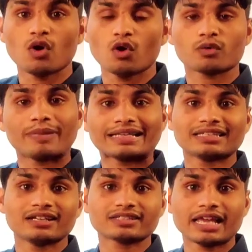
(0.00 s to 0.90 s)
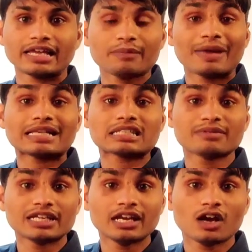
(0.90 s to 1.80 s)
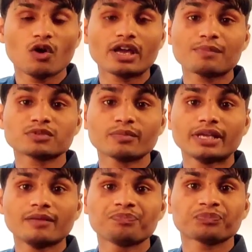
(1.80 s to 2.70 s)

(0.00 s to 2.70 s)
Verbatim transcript: और पैसे लग जाएंगे पैसे भी नहीं लगाओगे आप सभी